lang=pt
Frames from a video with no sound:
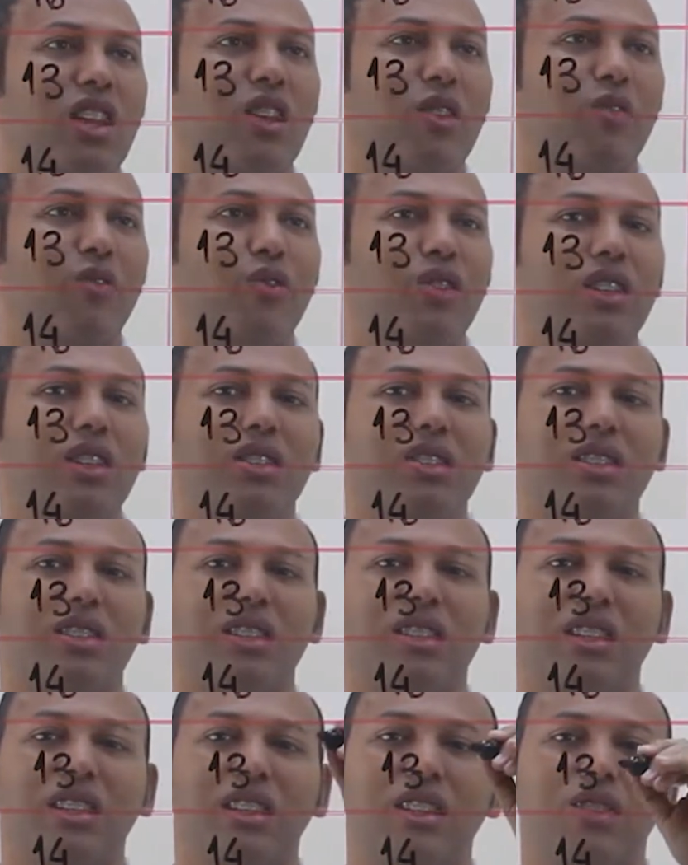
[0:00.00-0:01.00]

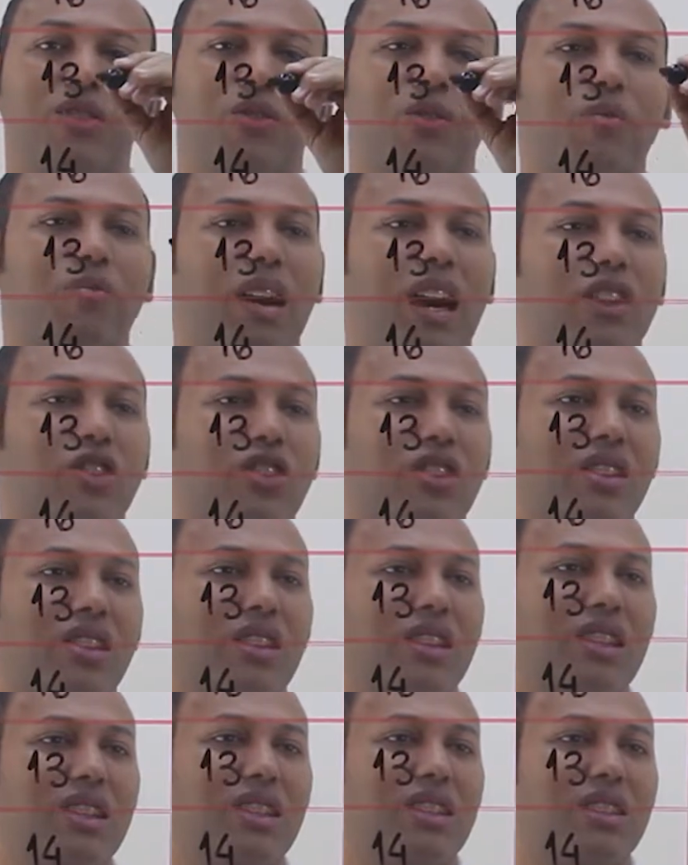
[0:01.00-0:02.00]
25, mais
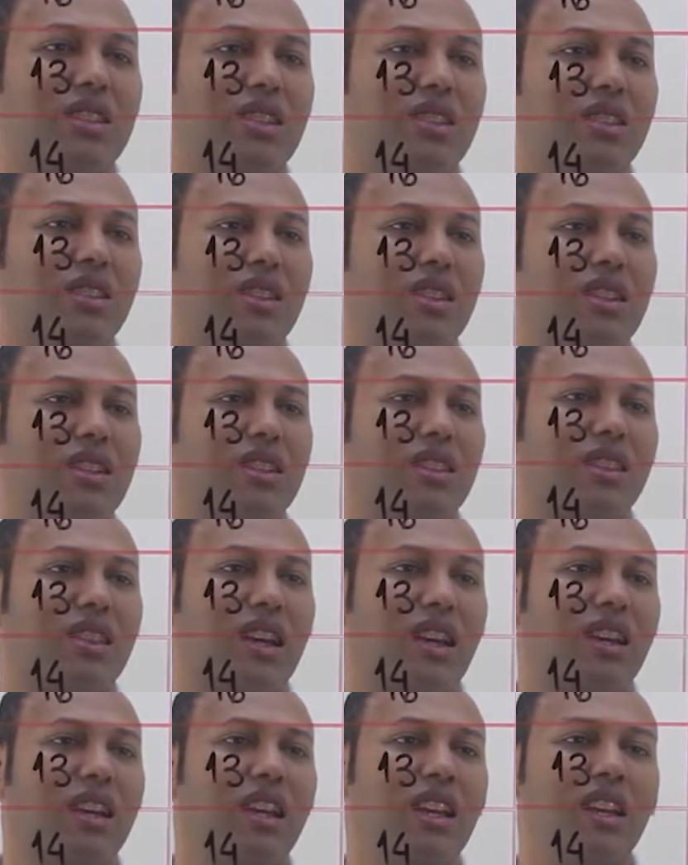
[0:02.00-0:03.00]
13,
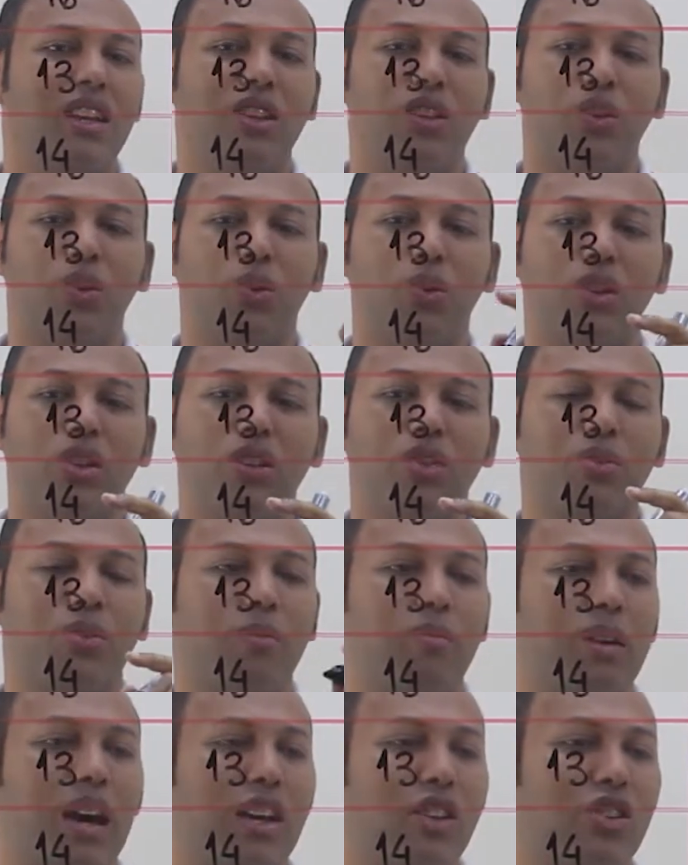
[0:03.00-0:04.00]
38,
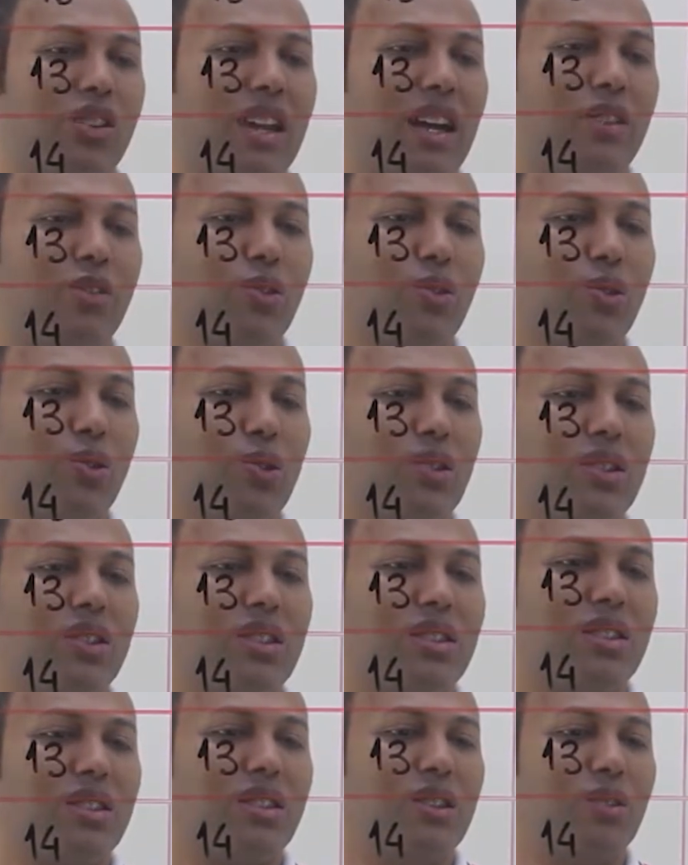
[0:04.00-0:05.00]
mais
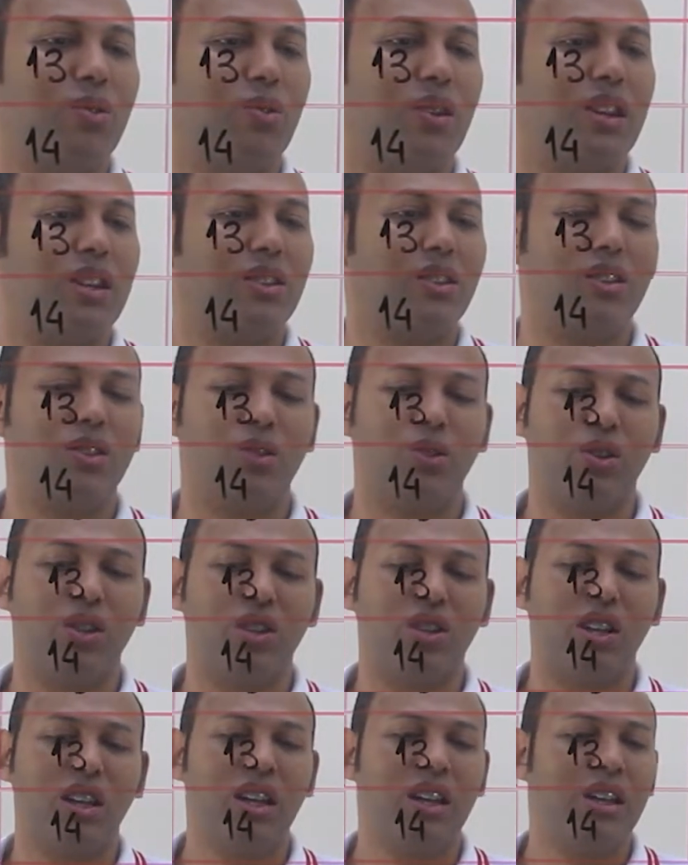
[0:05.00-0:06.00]
14,
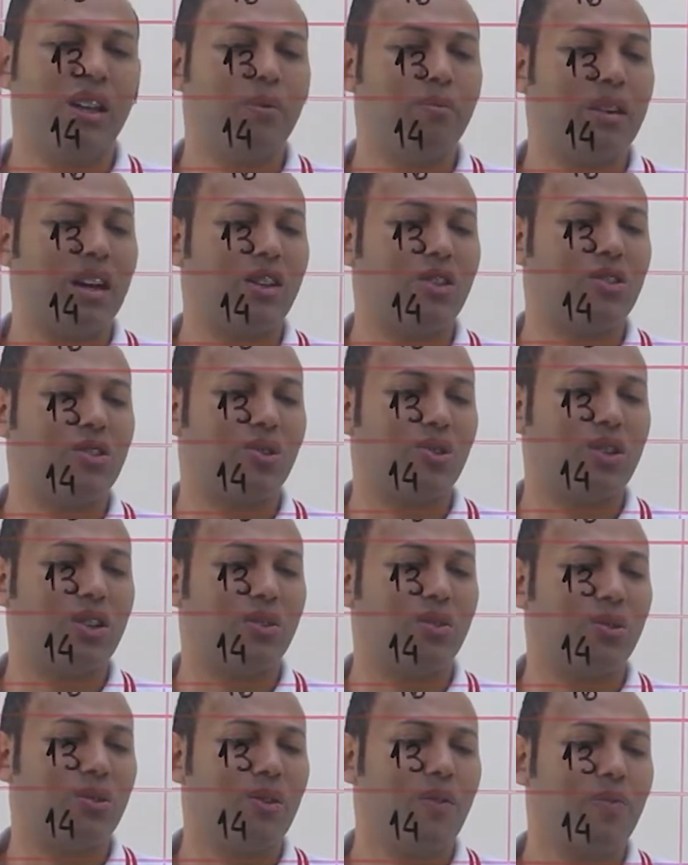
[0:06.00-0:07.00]
52 e mais
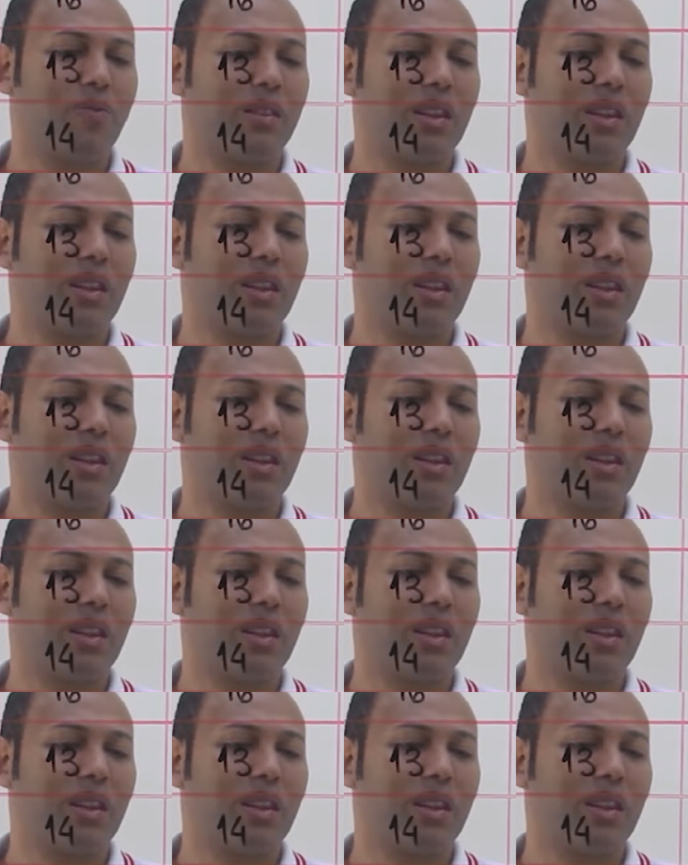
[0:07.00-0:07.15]
8,